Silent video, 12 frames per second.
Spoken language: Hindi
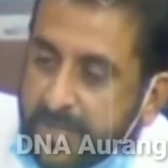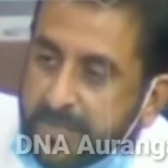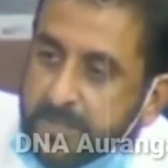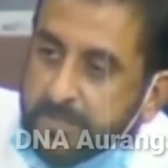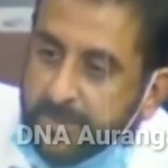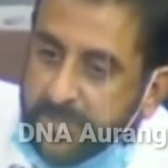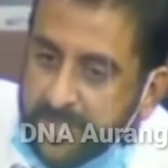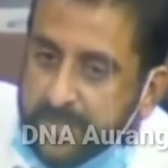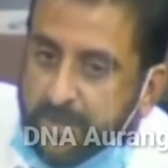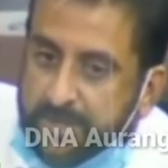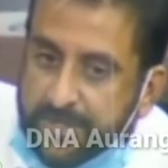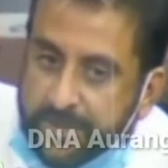अध्यक्ष महोदय जिस
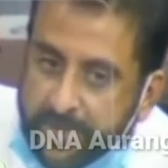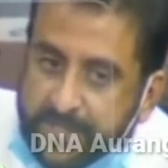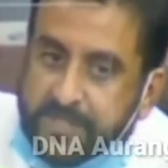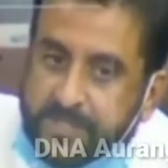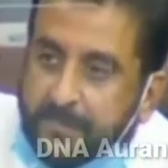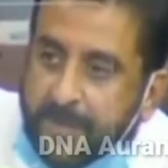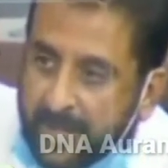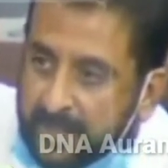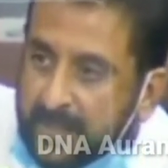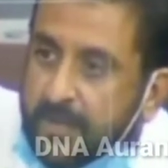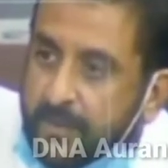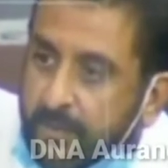कॉन्स्टिट्यूंसी से मैं
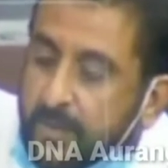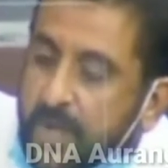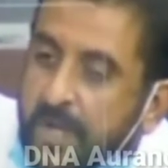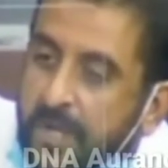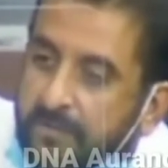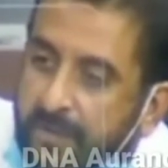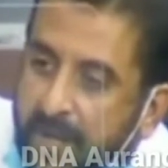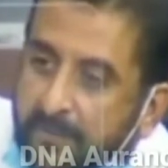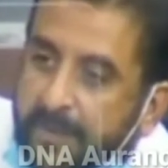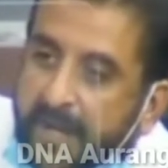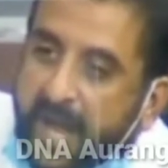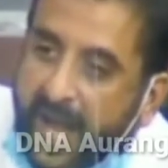आता हूँ वहाँ
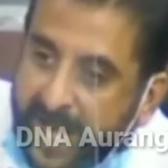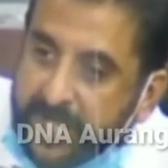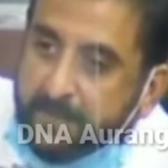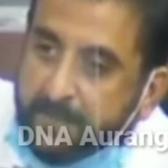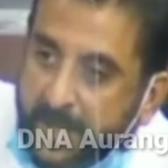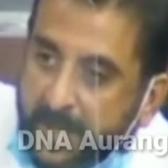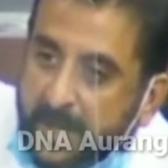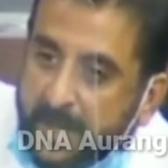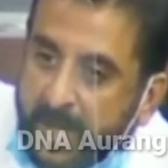पर आज भी